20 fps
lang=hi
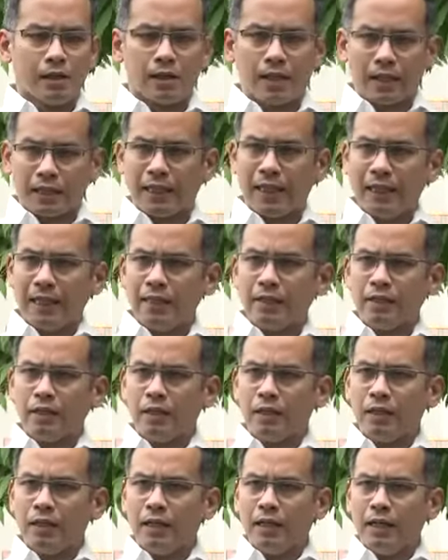रखी
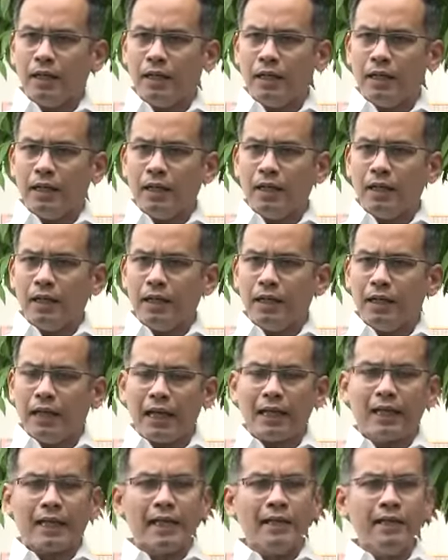
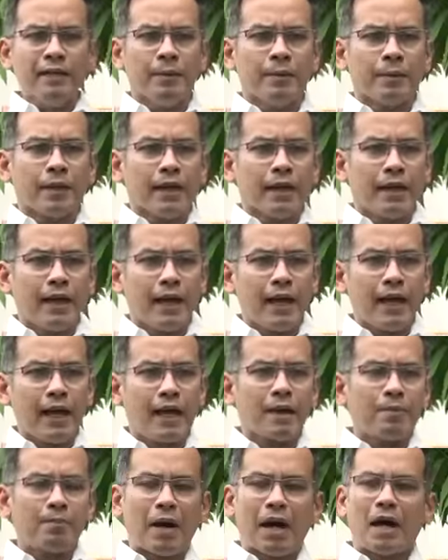लेकिन
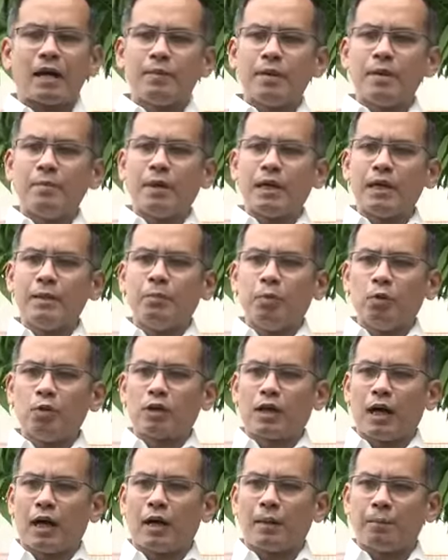एक बार भी मणिपुर
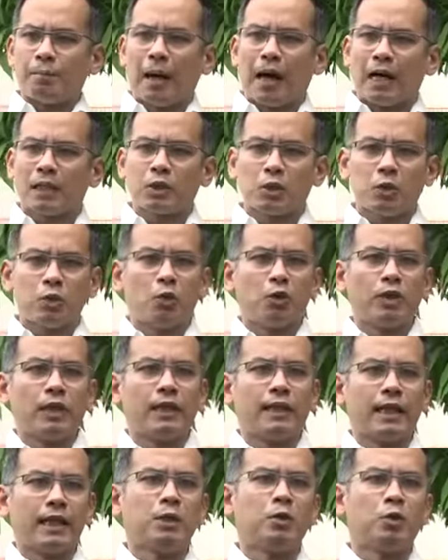का बात उन्होंने
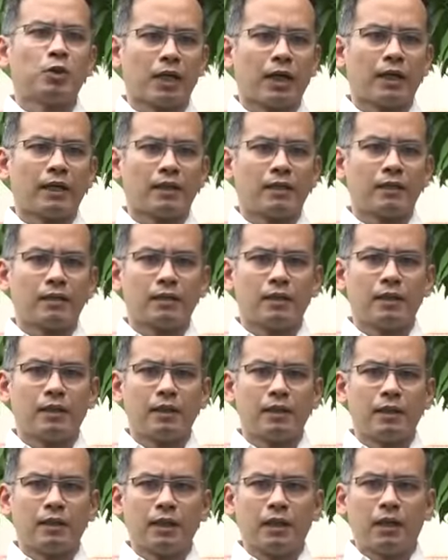नहीं
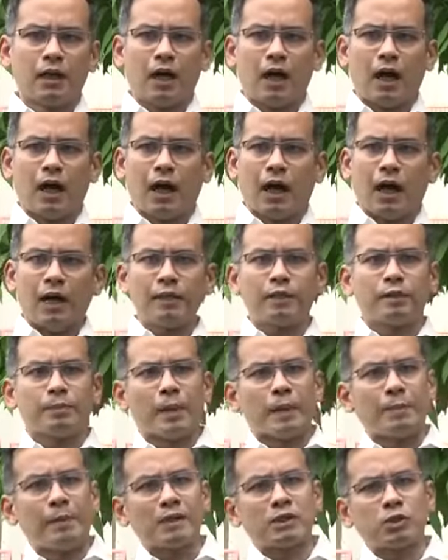उठाया अंत
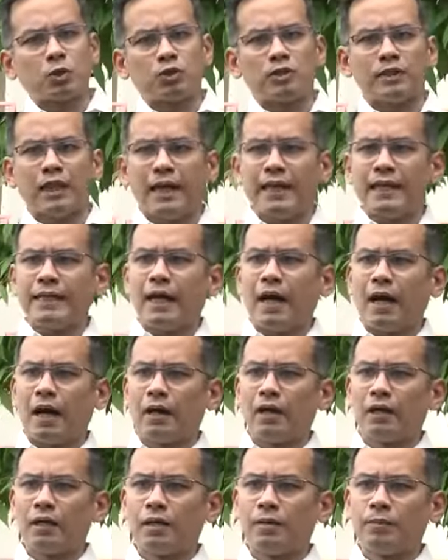में बस उतना ही कहा
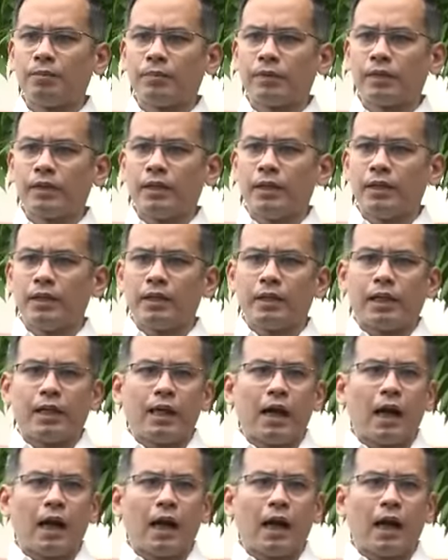कि